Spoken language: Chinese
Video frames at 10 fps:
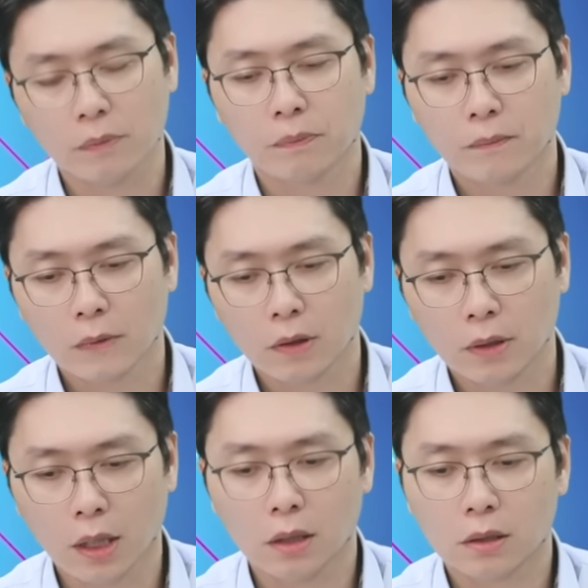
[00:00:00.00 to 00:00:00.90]
嗯哼，
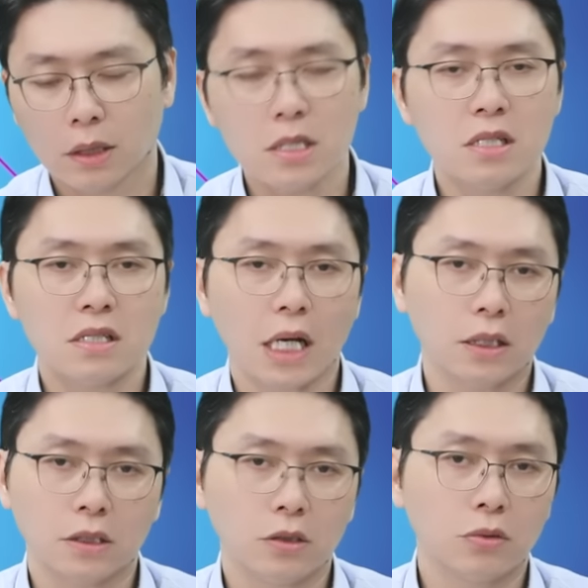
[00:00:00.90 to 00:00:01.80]
那跟硬材
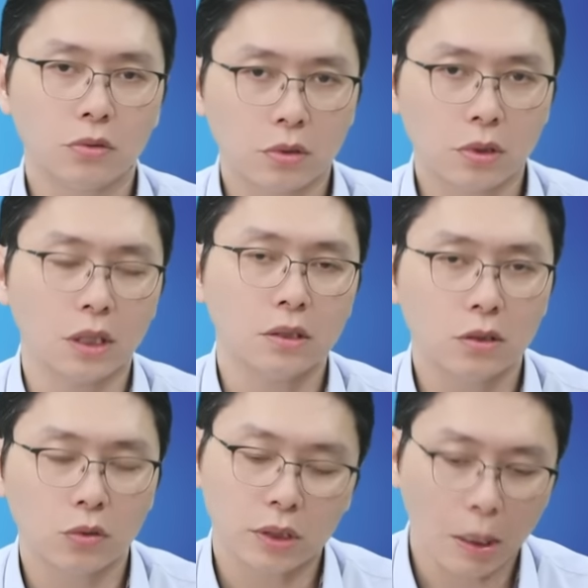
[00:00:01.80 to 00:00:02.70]
的技术层次
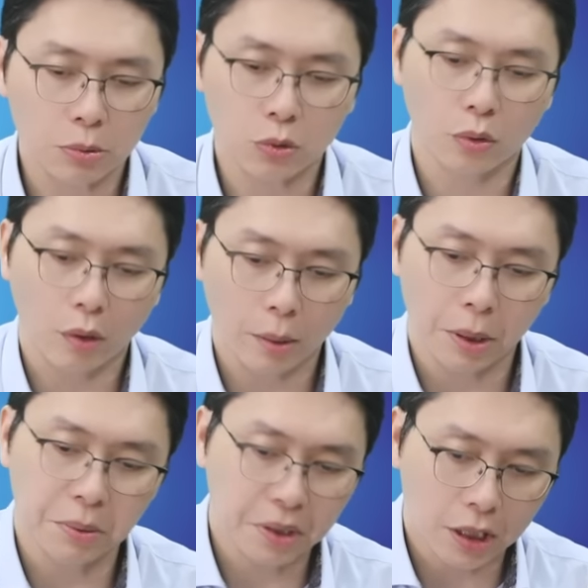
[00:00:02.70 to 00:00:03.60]
如果差不多的话，
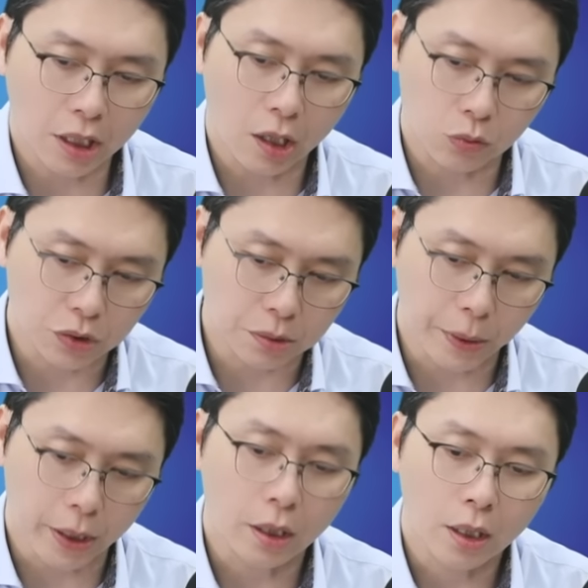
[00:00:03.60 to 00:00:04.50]
本币可以达到五十
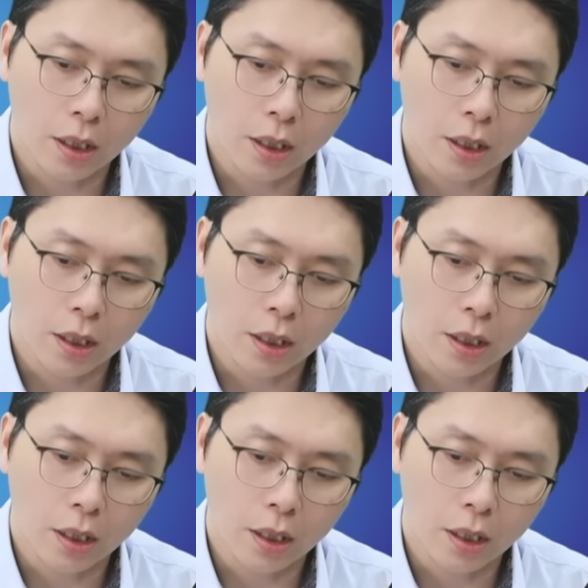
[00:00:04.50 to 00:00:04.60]
倍。